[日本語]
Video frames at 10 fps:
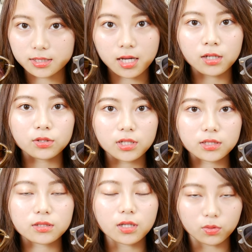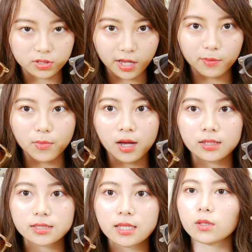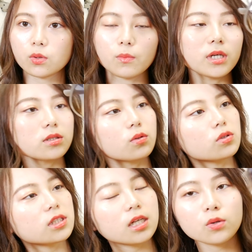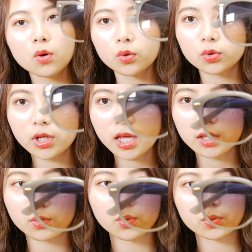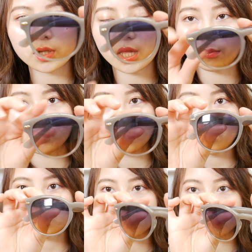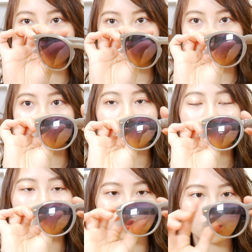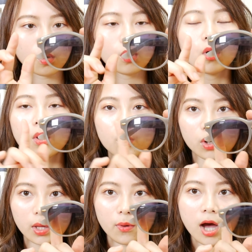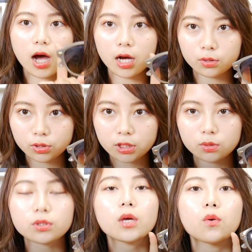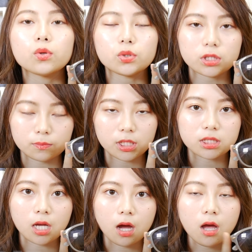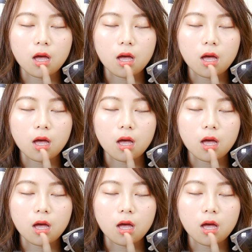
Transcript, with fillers: サングラスでございます。とまずこちらのグレーのフレームのサングラスなんですけども、これはアングリッドで購入しました。